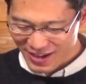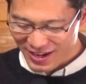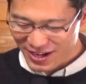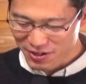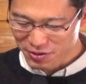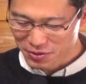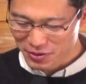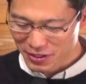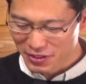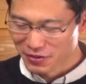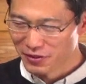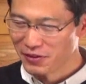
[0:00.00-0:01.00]
あのそ
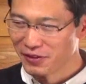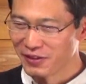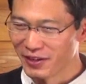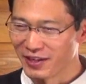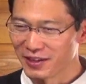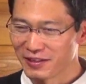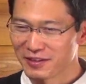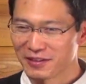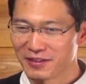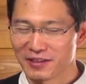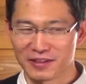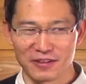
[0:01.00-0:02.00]
れをね
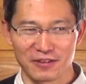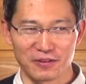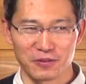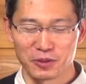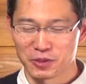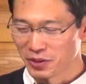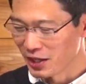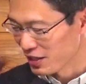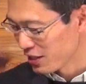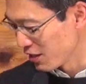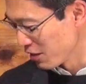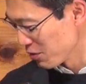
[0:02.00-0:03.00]
大急ぎでやっ
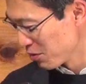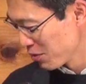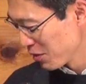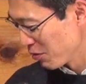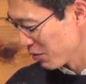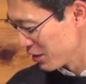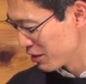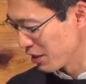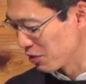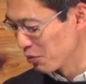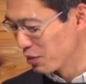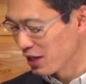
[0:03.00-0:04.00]
たんだけどその時の、ね、実
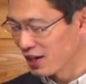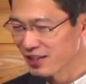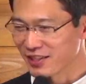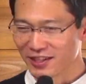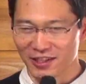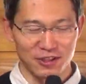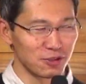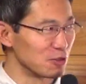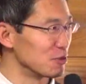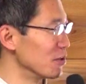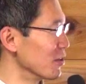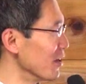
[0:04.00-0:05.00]
は動画があってねちょっ
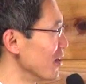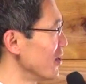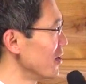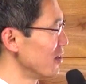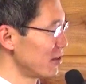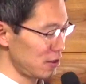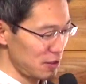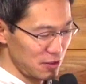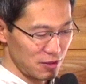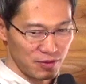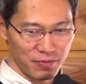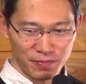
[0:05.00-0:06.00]
とそれね。
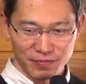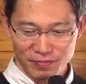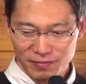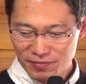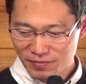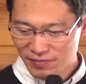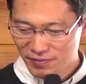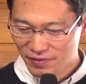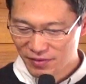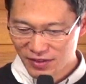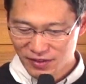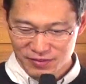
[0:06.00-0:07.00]
うん、一
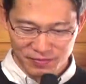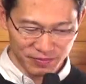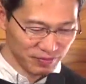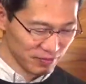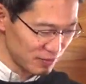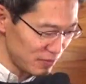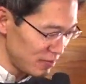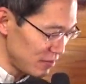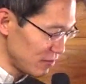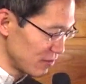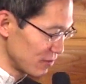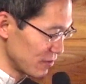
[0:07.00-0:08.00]
回ち
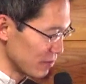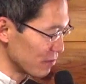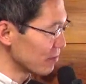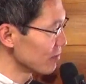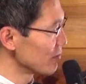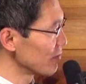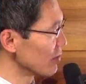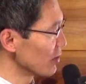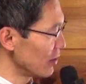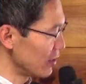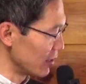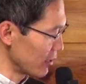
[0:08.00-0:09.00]
しうん
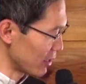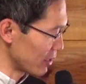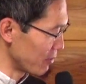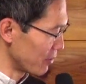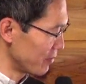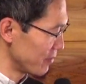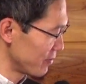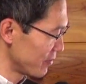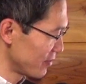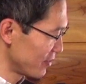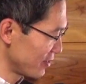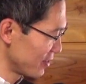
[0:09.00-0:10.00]
いいやっても
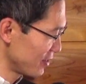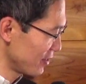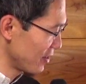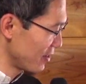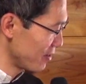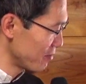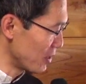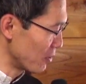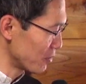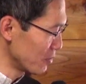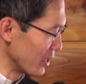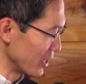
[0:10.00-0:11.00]
まあ
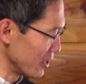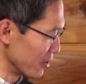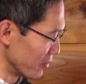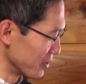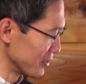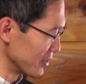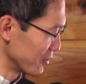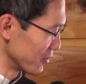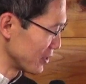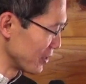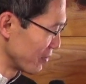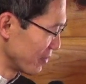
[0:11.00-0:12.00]
音はいいよ別にどっ
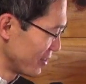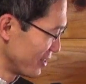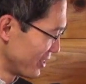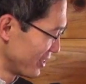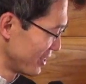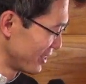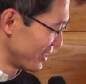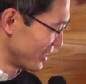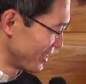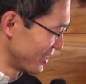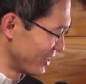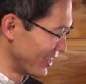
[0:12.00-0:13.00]
ちでも、えー、音
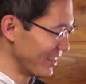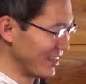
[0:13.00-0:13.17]
そうよ